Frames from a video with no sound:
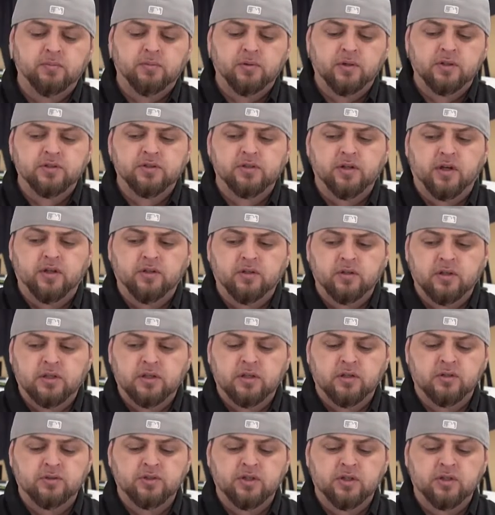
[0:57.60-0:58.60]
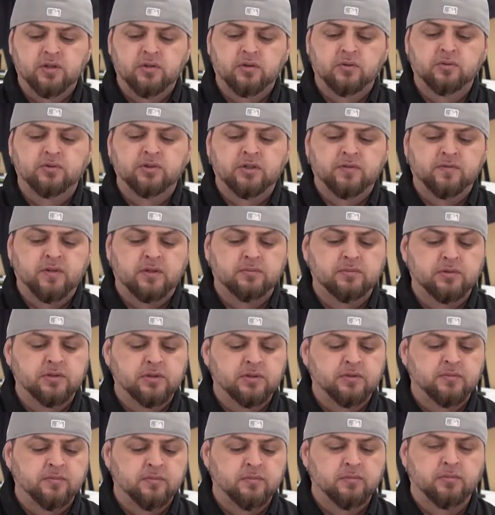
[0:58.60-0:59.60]
i bridge line. Do, do czego
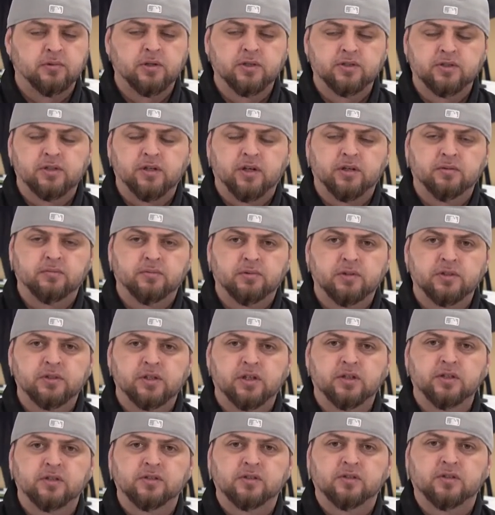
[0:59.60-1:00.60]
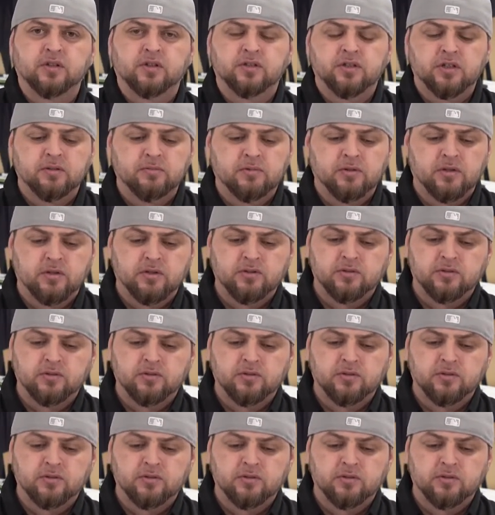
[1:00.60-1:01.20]
używamy bridge line? Bridge line jest to tasiemka,